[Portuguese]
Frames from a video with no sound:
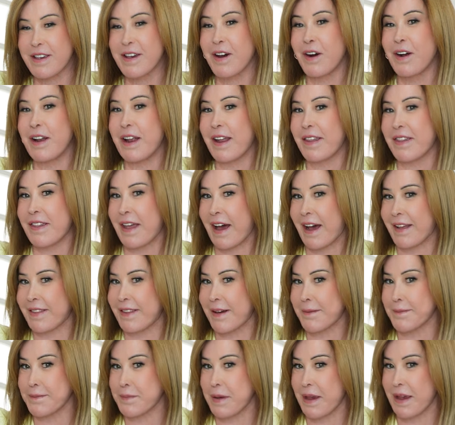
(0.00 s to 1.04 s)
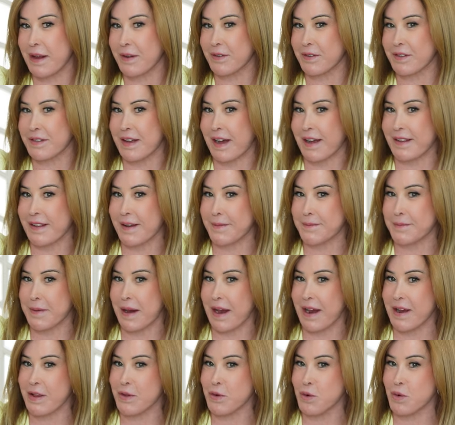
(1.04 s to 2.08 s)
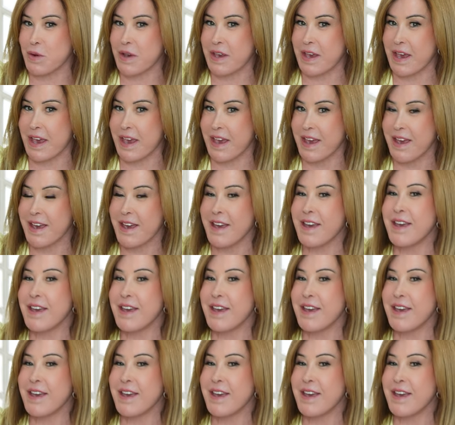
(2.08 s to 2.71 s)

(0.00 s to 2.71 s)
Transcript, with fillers: E olha, nada menos, nada mais do que